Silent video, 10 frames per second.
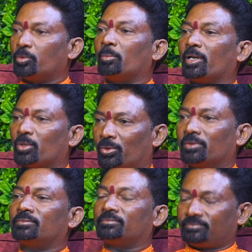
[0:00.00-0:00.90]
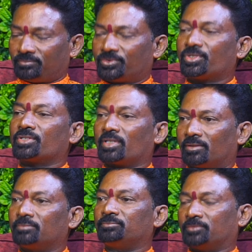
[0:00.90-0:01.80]
దుబాయ్లో అడ్రస్
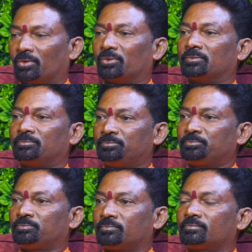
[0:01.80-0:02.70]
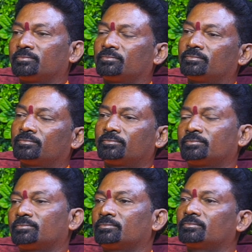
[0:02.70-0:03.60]
చేశారు అలాగే కాంగ్రెస్ పార్టీ
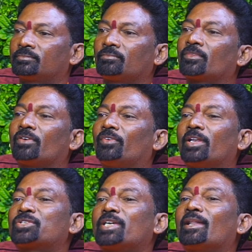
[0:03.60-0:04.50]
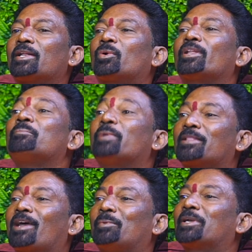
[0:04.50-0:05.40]
వాళ్ళు వాళ్ళు కూడా వీళ్ళు చేయడానికి కూడా ఏం
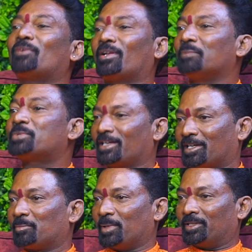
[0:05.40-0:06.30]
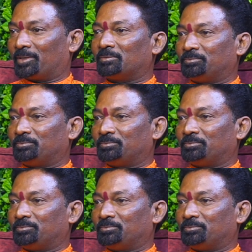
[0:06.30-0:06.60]
లేదు కాబట్టి వాళ్ళు ఏం చేయలేకపోయినా